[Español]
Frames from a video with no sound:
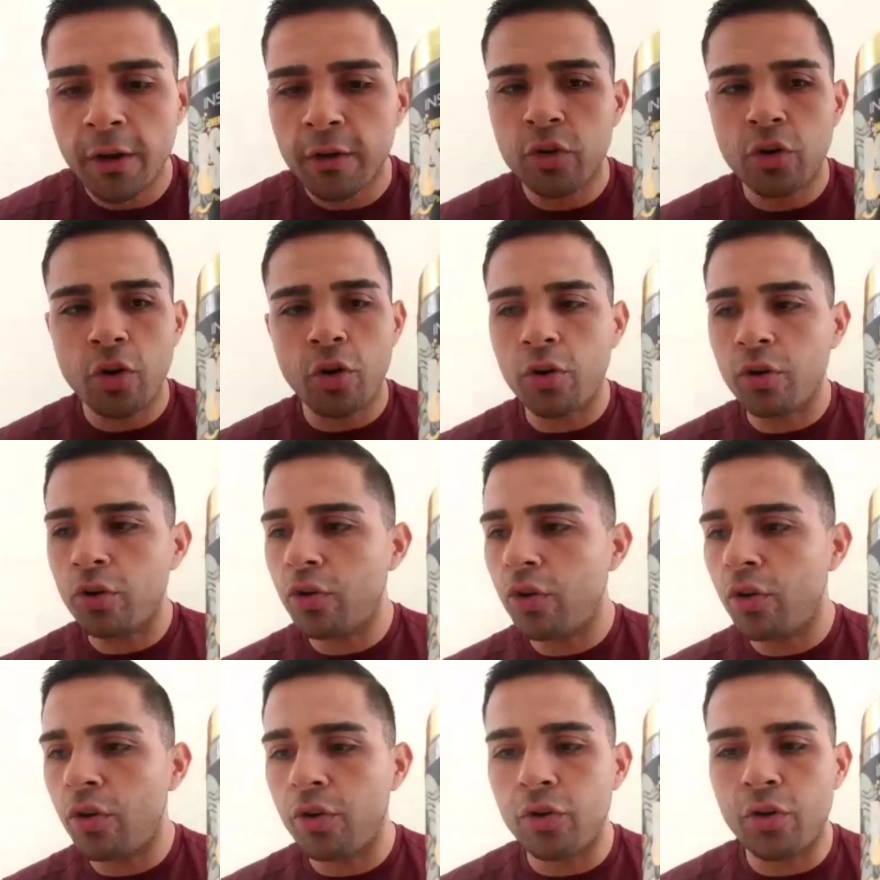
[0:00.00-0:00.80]
no,
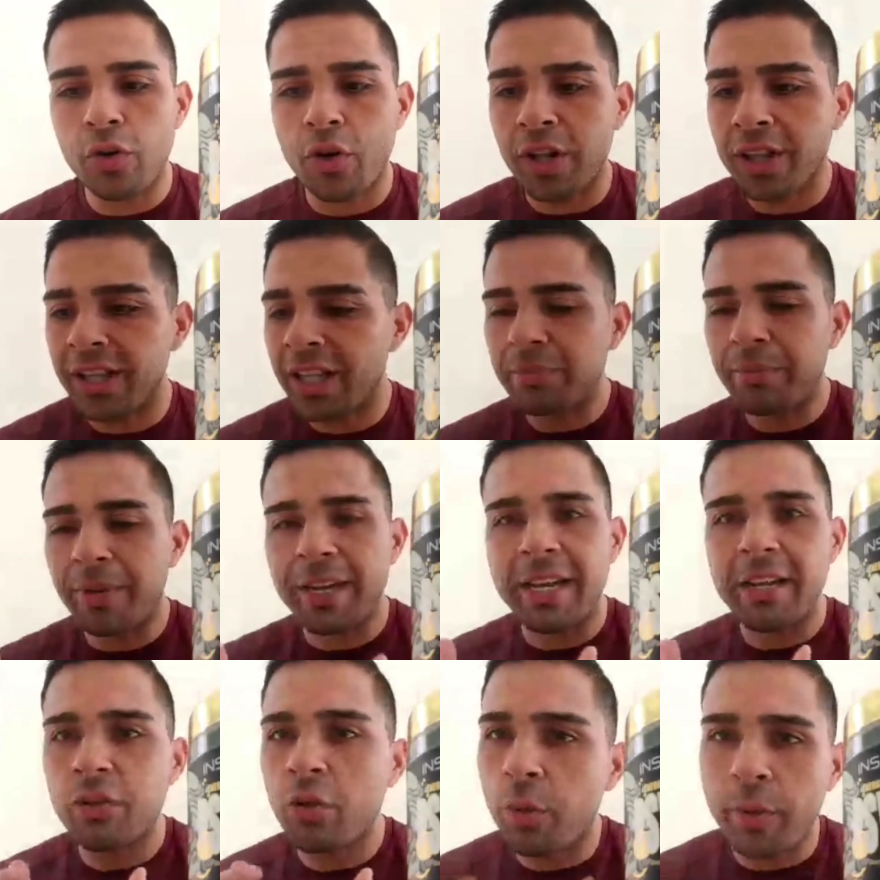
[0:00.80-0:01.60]
no, andas
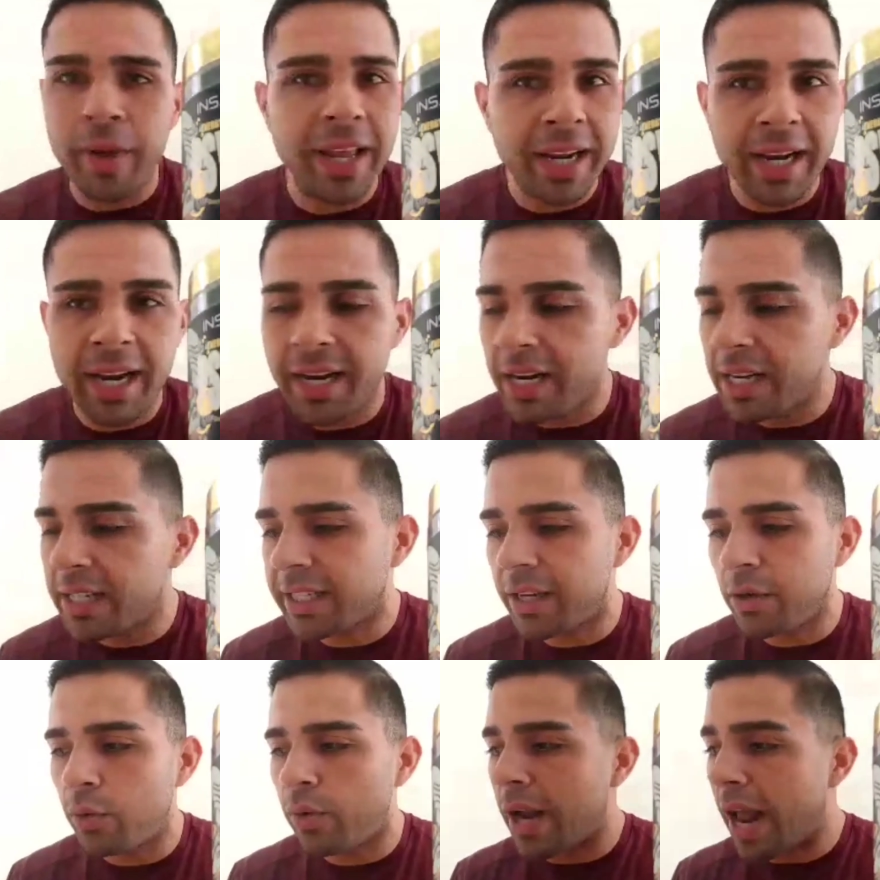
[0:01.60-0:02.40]
valiendo verga en el
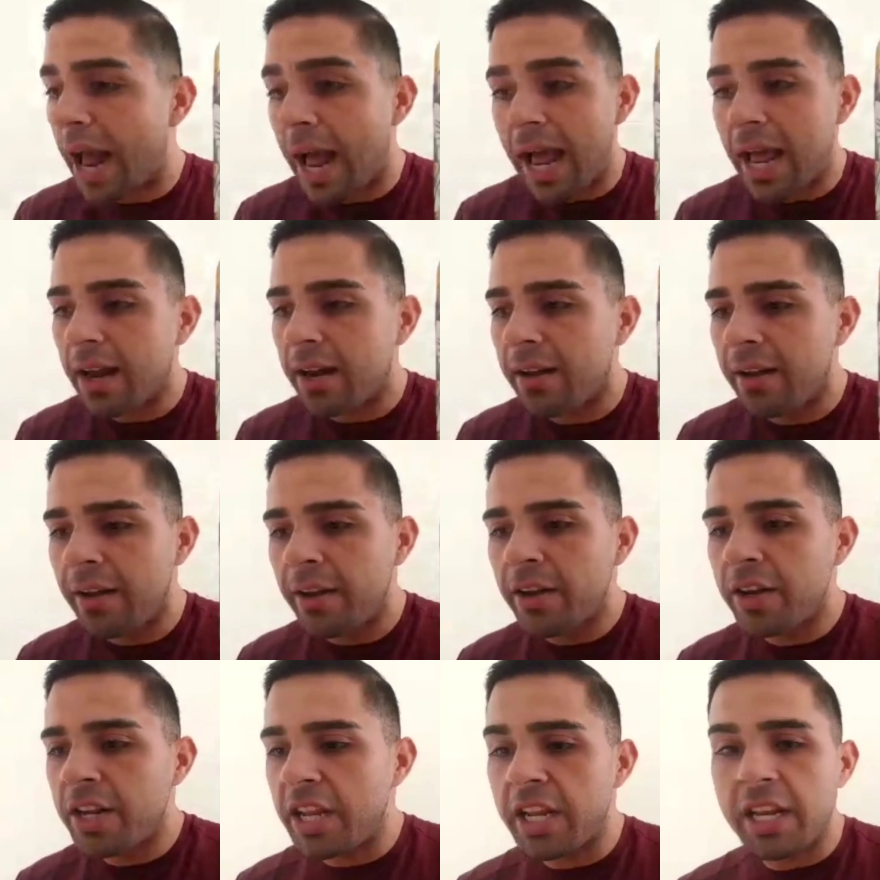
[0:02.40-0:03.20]
celular,
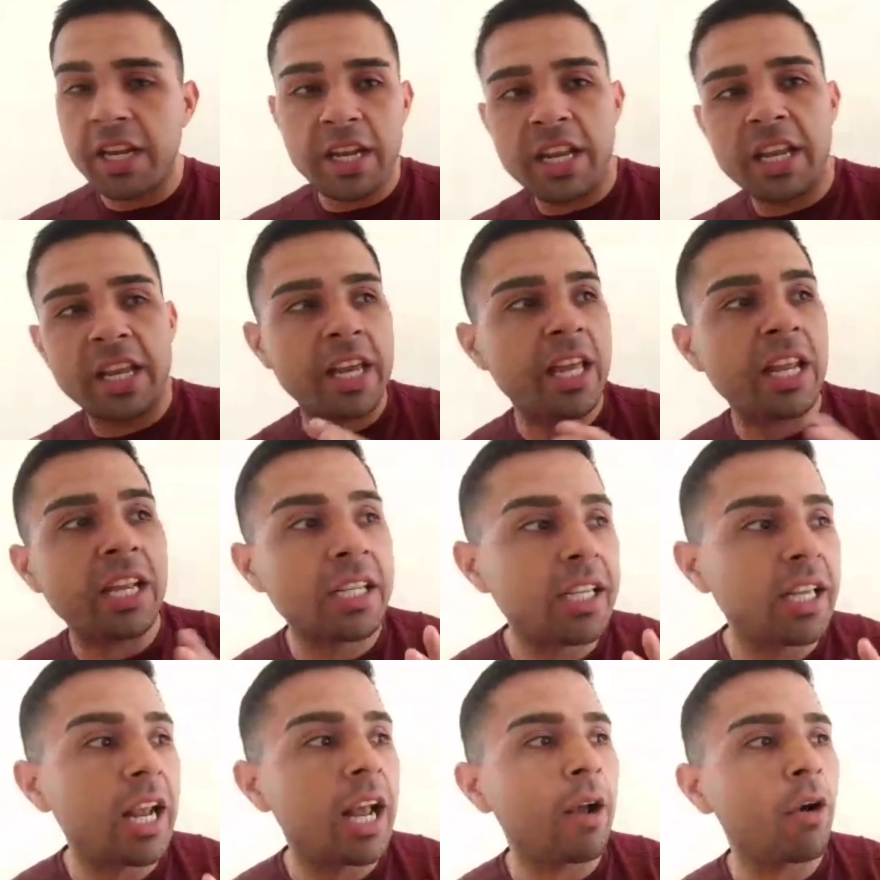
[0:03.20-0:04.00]
ni,
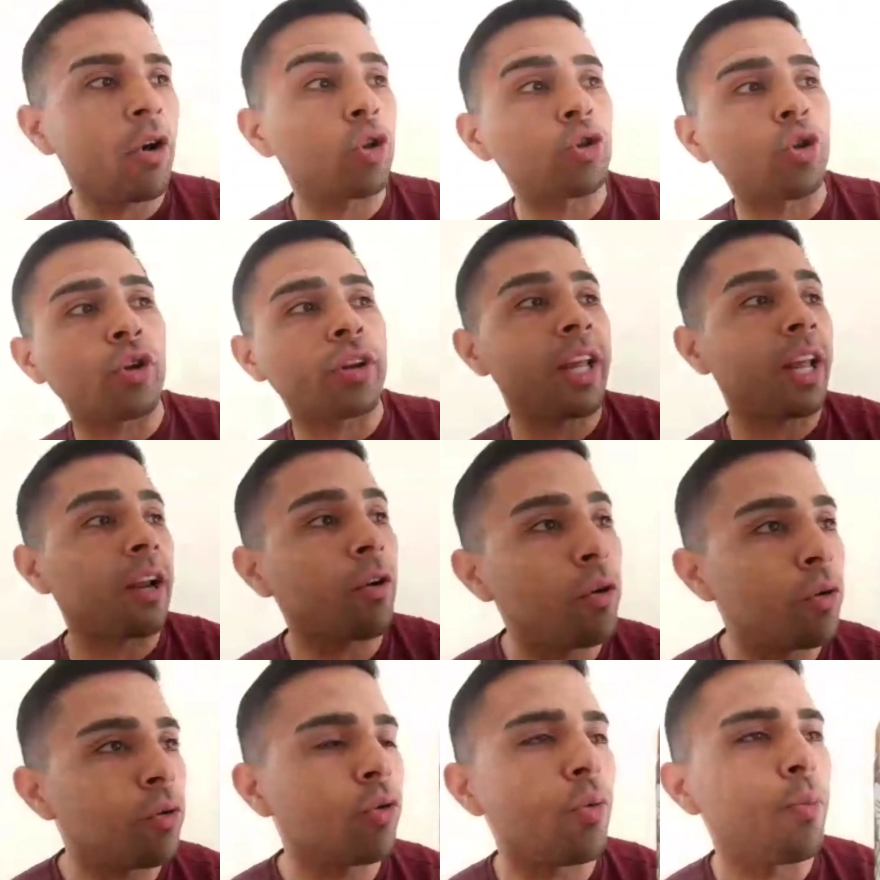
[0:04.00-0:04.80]
quieres ir a cotorrear
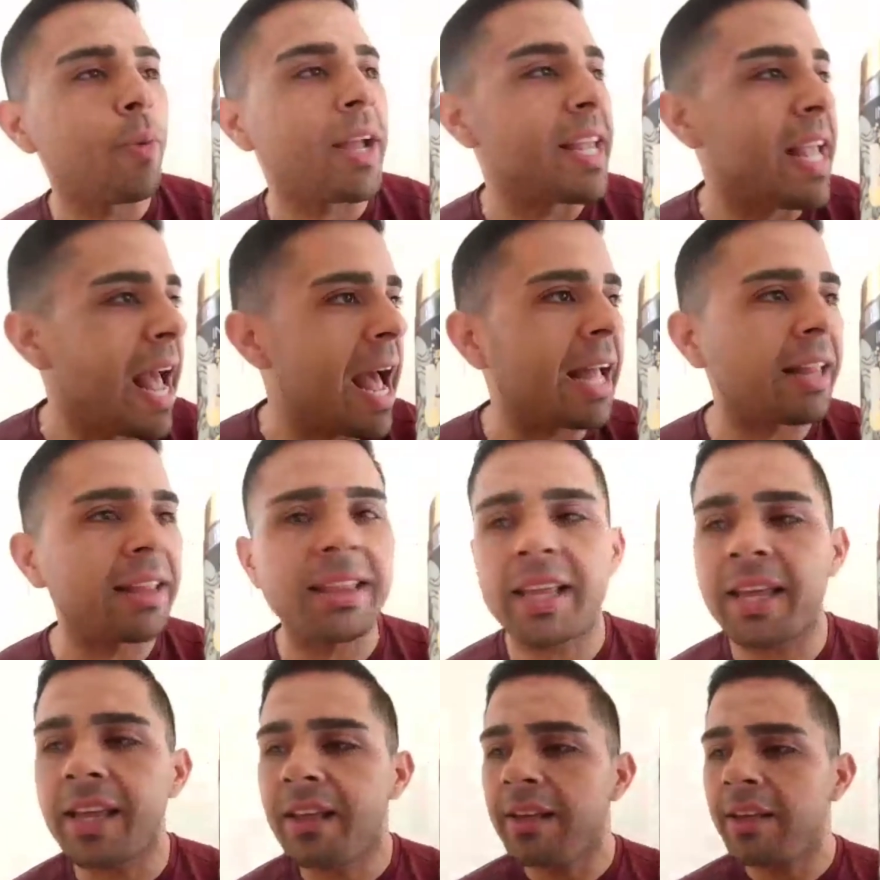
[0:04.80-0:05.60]
con tu
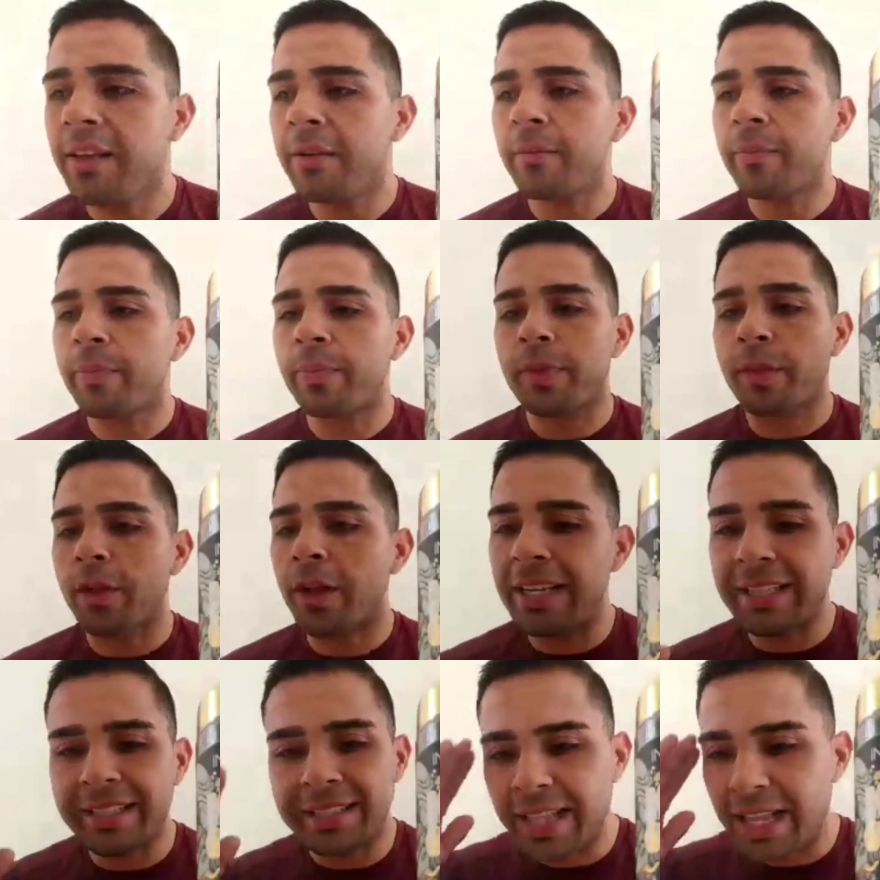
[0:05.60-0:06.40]
mayate.
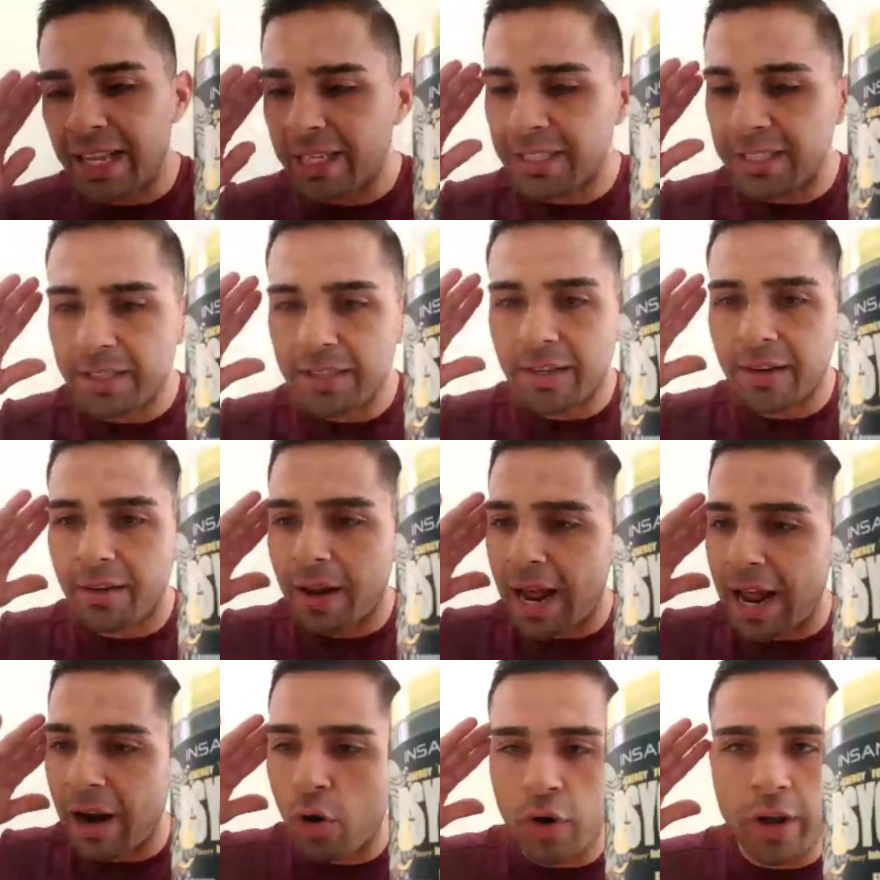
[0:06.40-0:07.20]
Estás
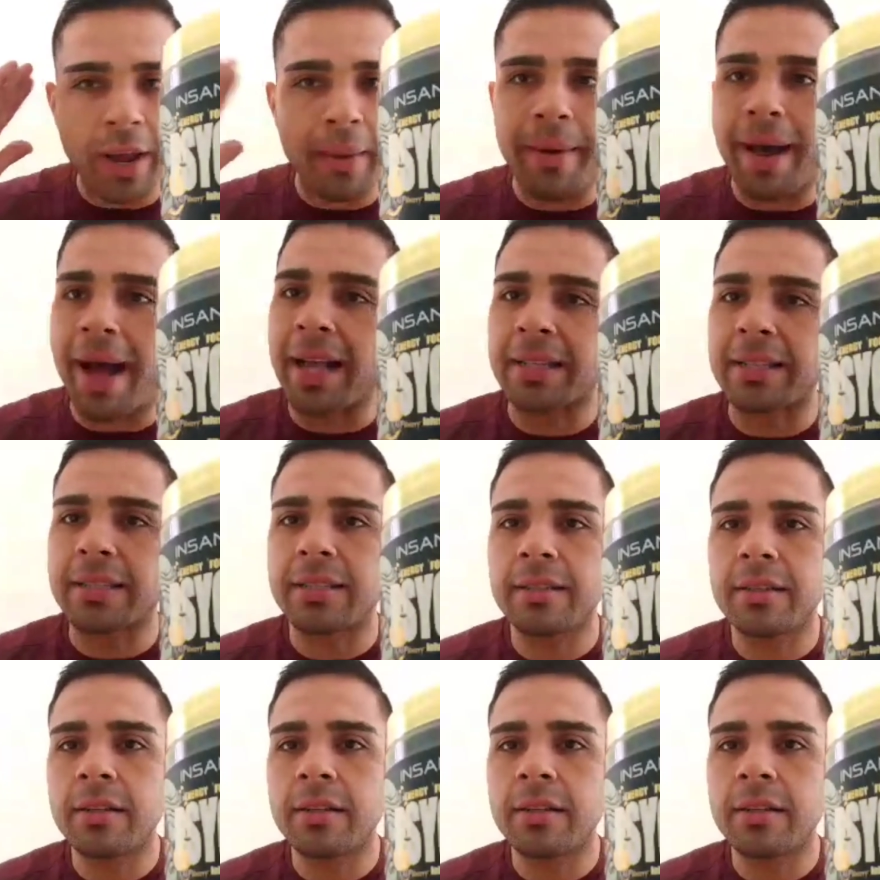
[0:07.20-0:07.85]
a lo que vas.